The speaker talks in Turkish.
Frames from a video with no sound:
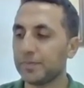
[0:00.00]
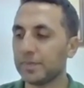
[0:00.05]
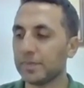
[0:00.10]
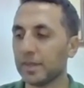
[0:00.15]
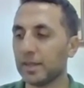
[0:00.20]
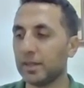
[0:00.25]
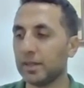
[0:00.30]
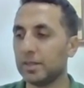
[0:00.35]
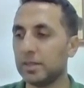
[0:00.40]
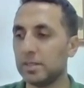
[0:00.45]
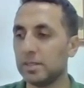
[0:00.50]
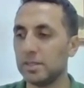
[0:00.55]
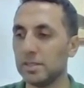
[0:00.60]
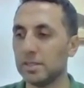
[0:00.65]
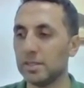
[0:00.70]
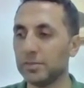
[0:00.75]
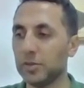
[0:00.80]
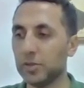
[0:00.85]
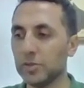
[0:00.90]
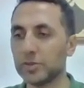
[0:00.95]
Ee,
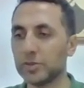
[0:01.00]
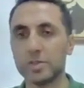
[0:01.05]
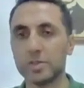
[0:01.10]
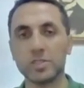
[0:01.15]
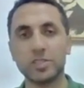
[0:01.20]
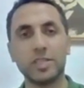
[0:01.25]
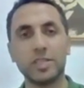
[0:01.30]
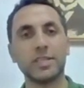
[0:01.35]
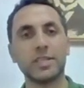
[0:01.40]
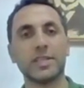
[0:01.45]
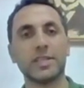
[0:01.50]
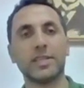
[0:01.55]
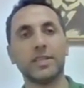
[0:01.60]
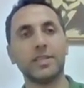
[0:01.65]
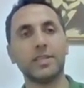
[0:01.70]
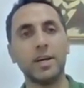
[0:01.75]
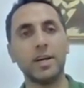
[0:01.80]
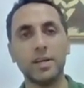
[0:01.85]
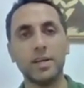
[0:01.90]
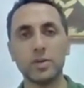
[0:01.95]
biliyorsunuz arkadaşlar,
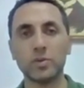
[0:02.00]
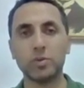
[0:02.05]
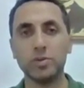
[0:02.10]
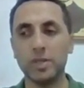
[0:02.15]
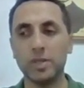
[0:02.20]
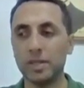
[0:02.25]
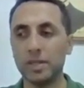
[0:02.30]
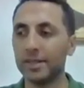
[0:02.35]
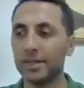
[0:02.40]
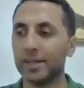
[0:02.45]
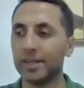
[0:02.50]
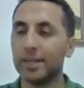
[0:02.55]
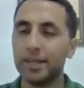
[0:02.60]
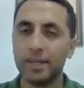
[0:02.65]
idare hukukundan